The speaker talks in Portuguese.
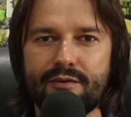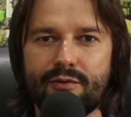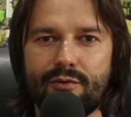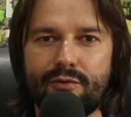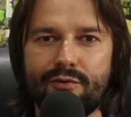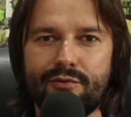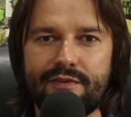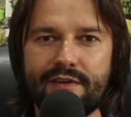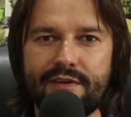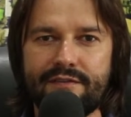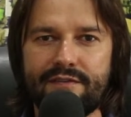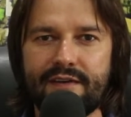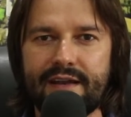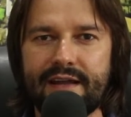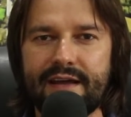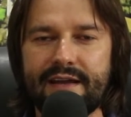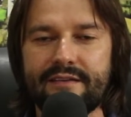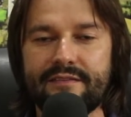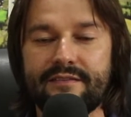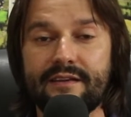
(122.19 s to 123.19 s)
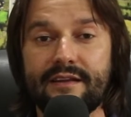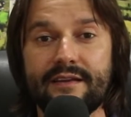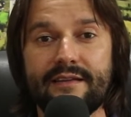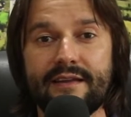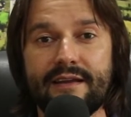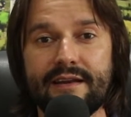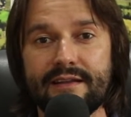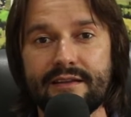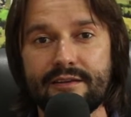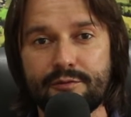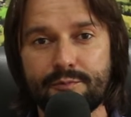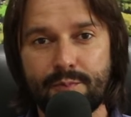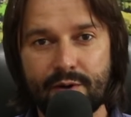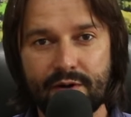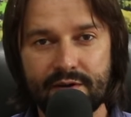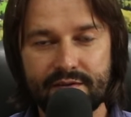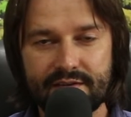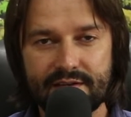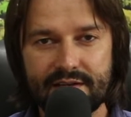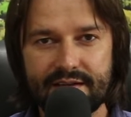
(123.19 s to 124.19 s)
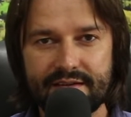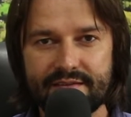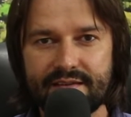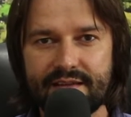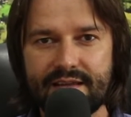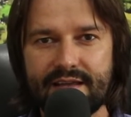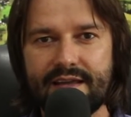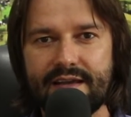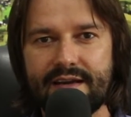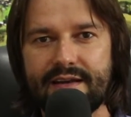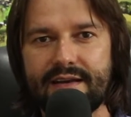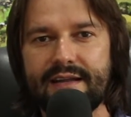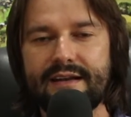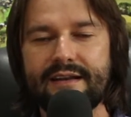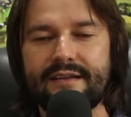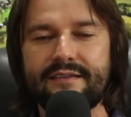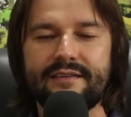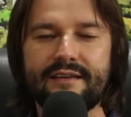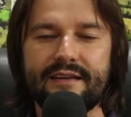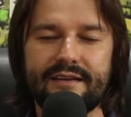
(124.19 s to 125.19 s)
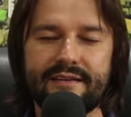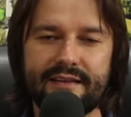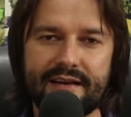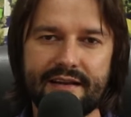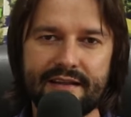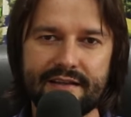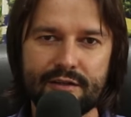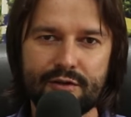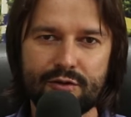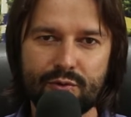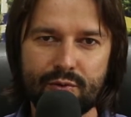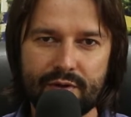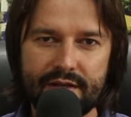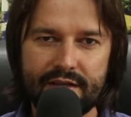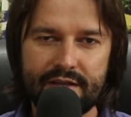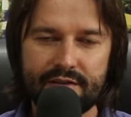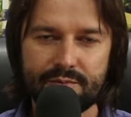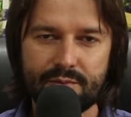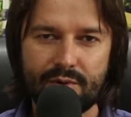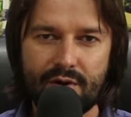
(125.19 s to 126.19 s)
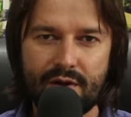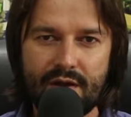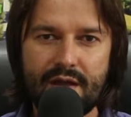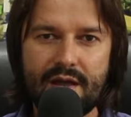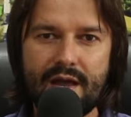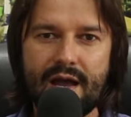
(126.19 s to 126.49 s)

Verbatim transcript: não ouvia falar na Secretaria de Esporte e Lazer, nem na Secretaria de Turismo.